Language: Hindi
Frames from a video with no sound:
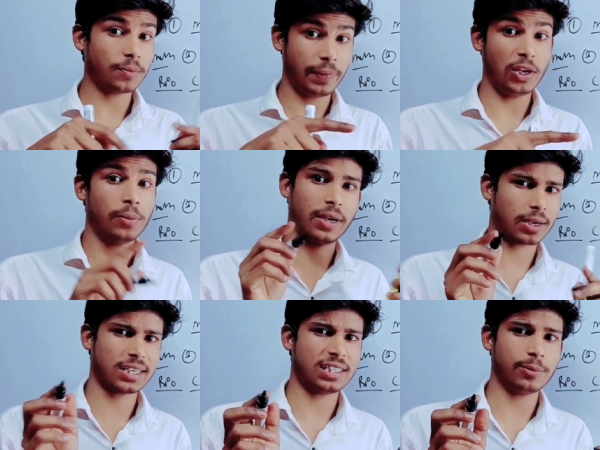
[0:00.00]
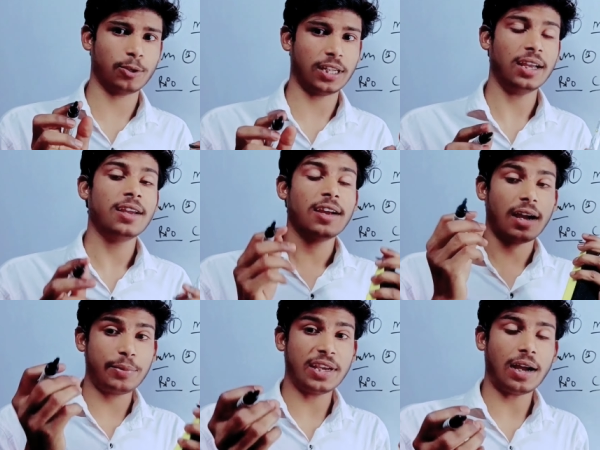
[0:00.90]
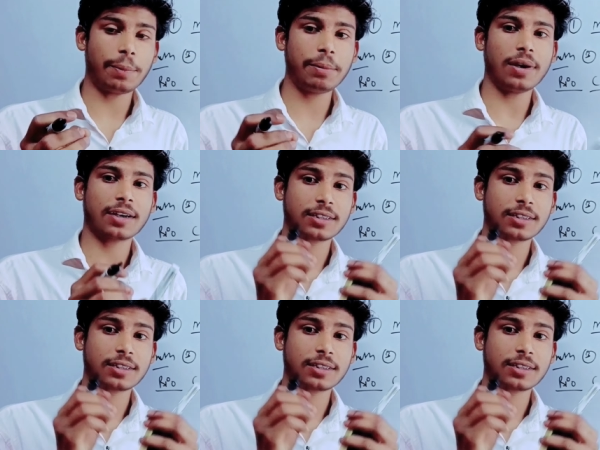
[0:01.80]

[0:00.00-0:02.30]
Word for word: वीडियो में हर किसी में होता है अब यहाँ पे भी